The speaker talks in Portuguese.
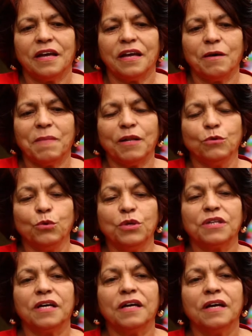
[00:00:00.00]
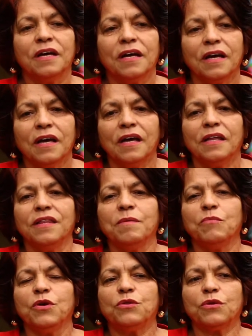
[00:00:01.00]
É uma luta de
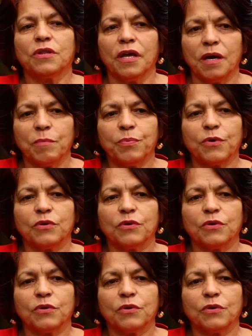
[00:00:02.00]
muito tempo,